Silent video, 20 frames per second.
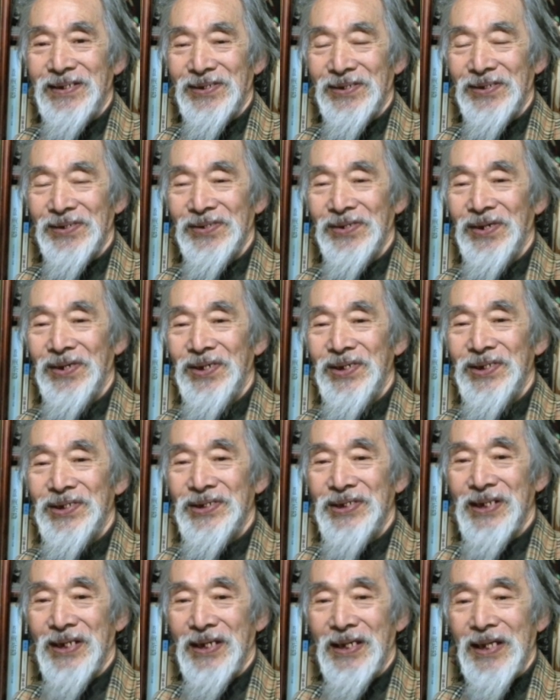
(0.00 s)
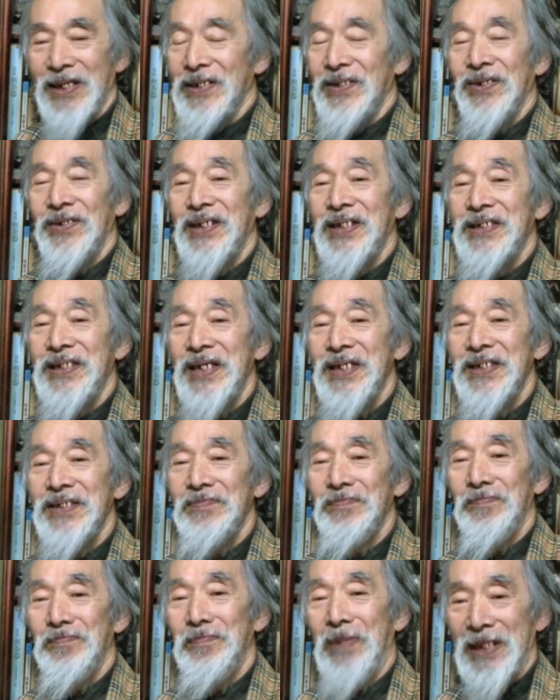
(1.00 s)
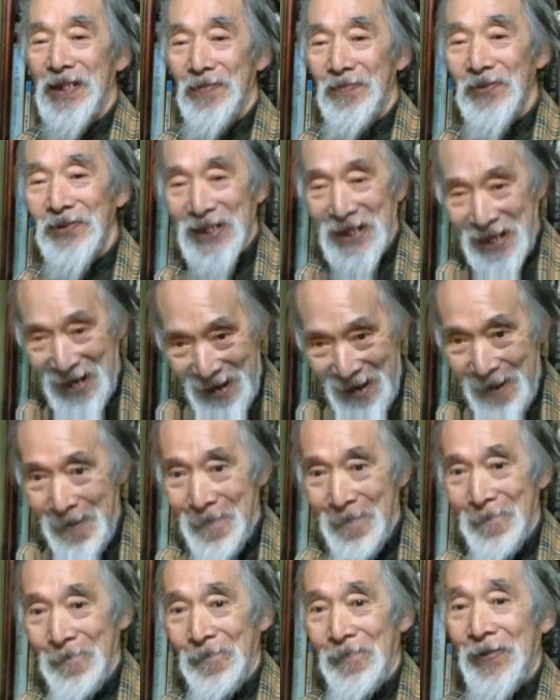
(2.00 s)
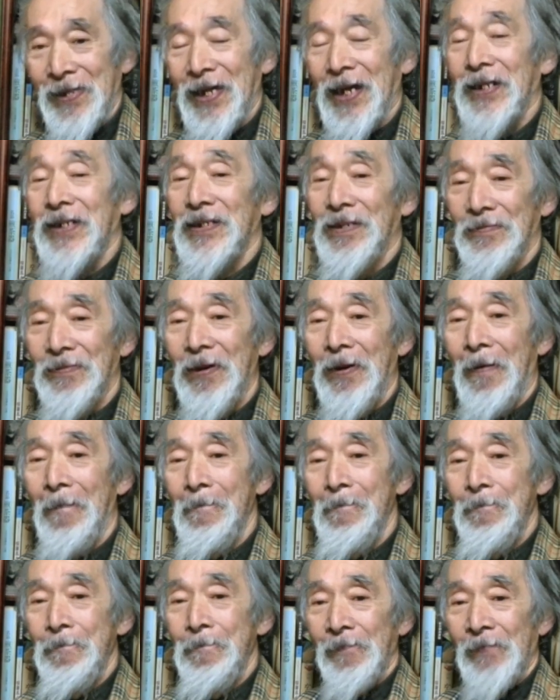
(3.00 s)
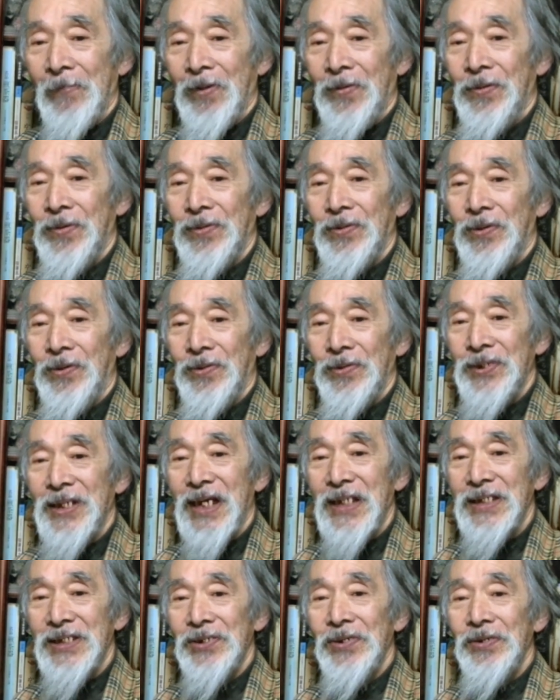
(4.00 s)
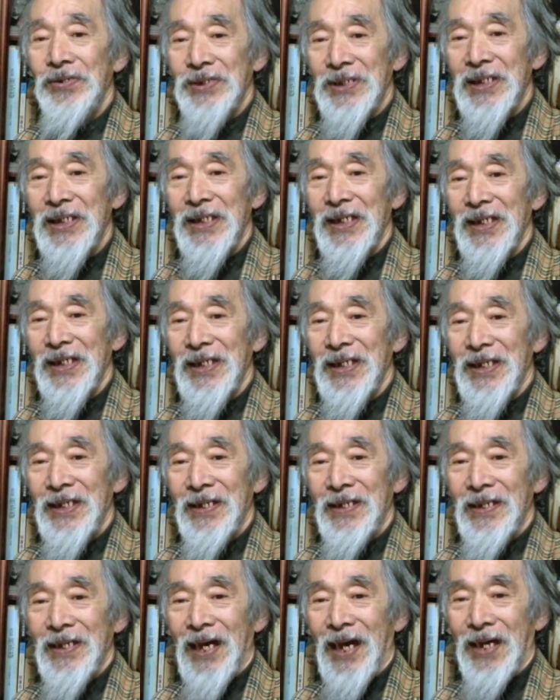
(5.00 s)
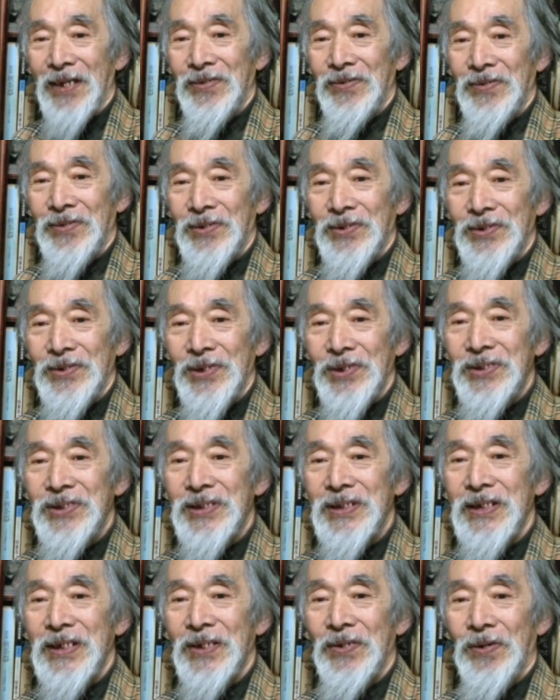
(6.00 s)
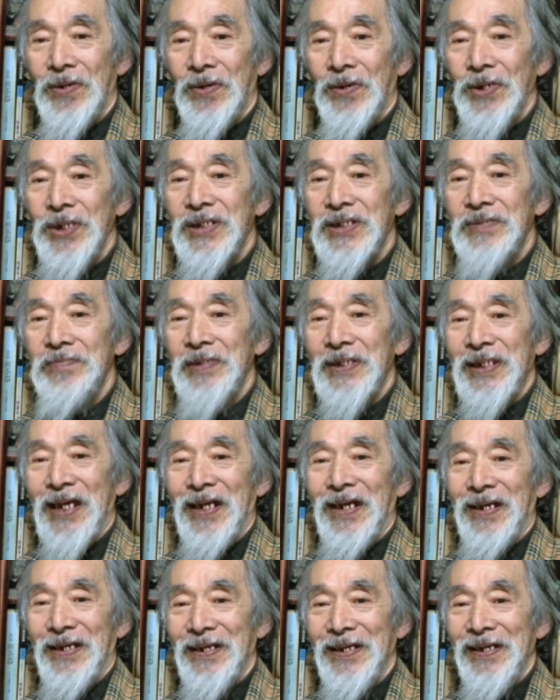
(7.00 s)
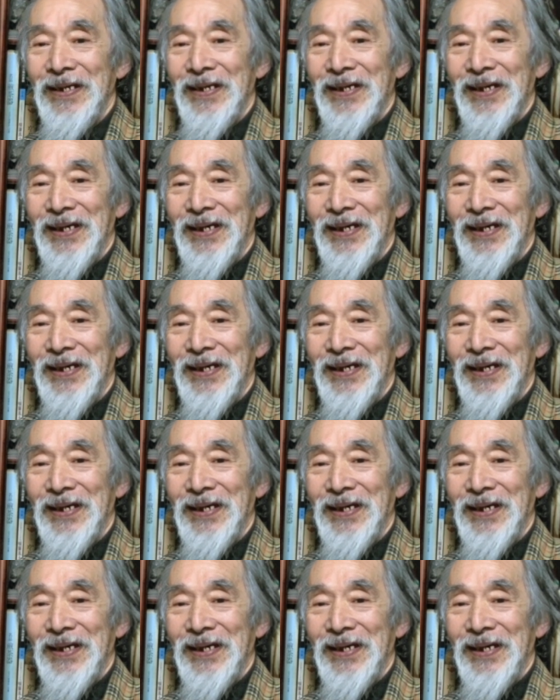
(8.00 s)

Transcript: らね。そうそう。ほんで戦時まだもうてない。だけどもこの同じように義経を追い詰めたらね、